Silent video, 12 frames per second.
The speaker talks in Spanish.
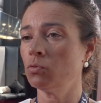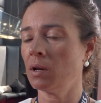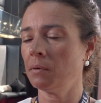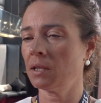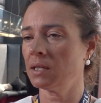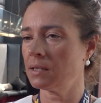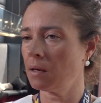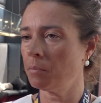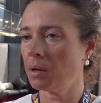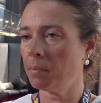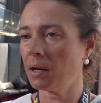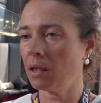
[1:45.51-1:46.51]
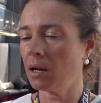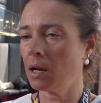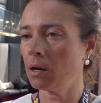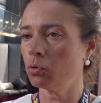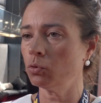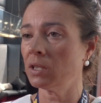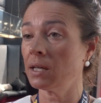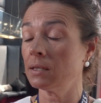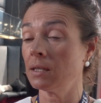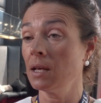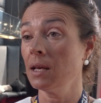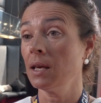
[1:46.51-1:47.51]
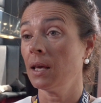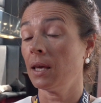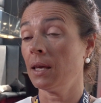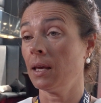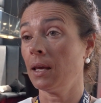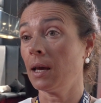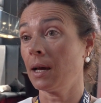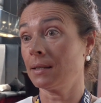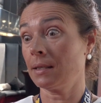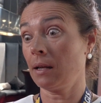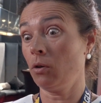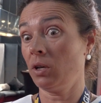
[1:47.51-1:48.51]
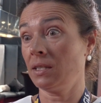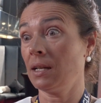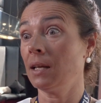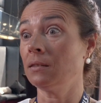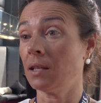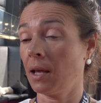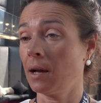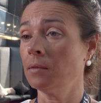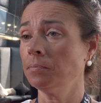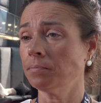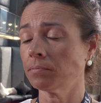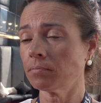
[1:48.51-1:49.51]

una vez que están preparadas las rutas, eh, hasta lo que es la entrega